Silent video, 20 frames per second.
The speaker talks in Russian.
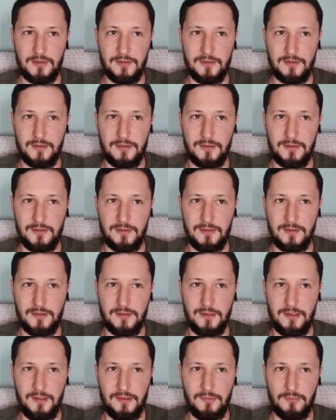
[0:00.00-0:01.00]
э,
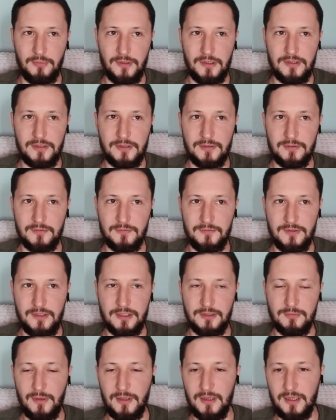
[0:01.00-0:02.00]
и быть в
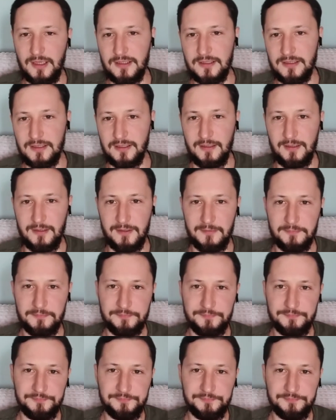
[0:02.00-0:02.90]
дисбалансе, да.